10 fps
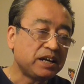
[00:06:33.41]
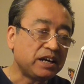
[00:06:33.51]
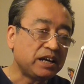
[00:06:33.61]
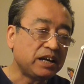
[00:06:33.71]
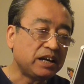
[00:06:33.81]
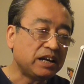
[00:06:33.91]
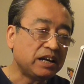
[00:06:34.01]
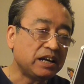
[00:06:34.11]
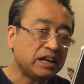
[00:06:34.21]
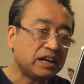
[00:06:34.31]

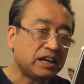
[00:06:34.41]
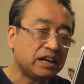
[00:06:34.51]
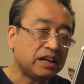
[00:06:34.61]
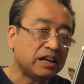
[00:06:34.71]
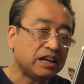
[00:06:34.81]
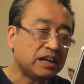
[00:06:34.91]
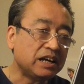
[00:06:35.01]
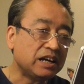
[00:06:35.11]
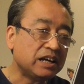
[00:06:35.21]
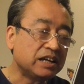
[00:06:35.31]
え
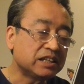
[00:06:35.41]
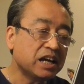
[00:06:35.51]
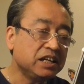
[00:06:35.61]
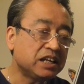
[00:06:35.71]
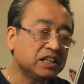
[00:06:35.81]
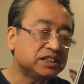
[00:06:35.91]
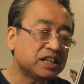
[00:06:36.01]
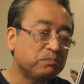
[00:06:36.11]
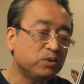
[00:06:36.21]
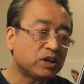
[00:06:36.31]
谷健
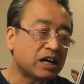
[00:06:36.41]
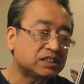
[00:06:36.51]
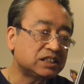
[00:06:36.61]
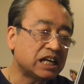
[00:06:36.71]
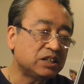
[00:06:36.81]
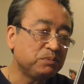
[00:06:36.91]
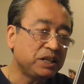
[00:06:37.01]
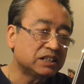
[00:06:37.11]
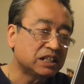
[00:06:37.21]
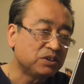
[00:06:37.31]
さんもカズナーの
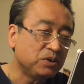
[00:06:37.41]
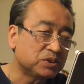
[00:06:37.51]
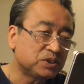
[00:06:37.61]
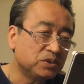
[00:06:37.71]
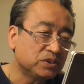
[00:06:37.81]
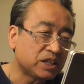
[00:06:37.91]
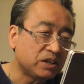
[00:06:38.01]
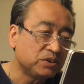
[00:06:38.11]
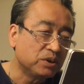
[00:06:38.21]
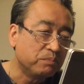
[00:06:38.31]
皆さんの予想を
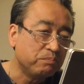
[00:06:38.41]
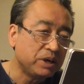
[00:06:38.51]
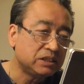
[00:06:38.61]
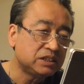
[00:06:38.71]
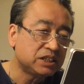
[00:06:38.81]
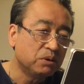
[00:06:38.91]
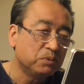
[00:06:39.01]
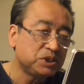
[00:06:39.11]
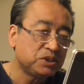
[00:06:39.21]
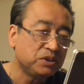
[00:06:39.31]
聞くのめっちゃ
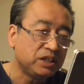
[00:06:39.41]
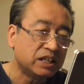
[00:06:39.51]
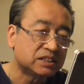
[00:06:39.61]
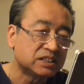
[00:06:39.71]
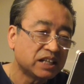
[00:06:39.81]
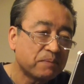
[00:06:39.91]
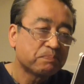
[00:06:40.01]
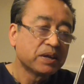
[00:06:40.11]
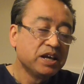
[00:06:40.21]
面白いですね。